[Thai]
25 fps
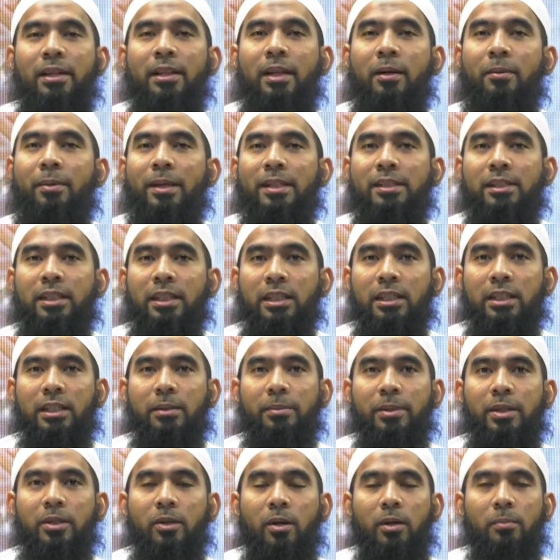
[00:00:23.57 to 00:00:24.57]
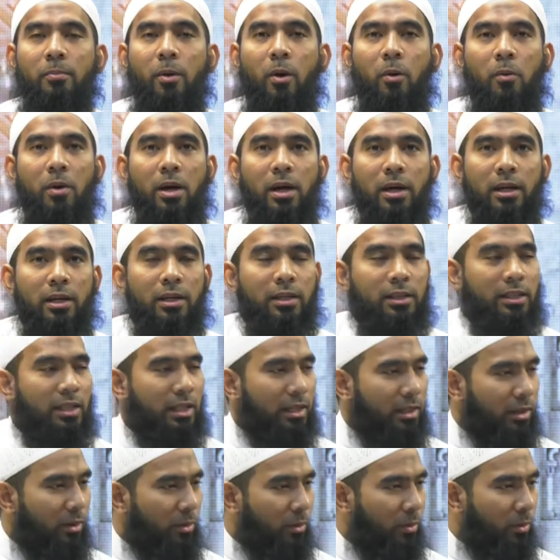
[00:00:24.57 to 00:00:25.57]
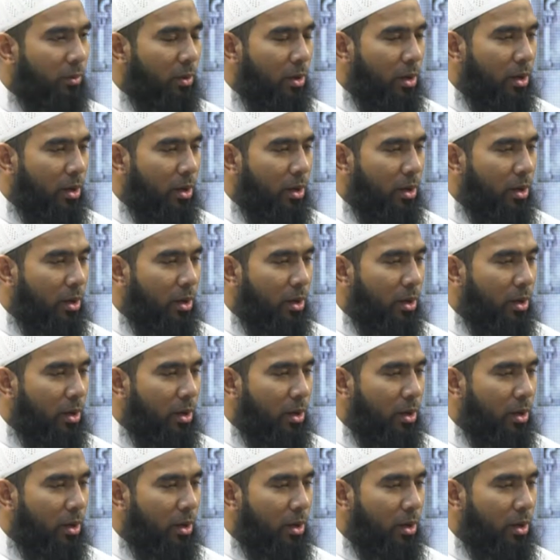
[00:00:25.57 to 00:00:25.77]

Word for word: แล้วภาษีที่พี่น้องบอกว่าเออเนี่ยเรา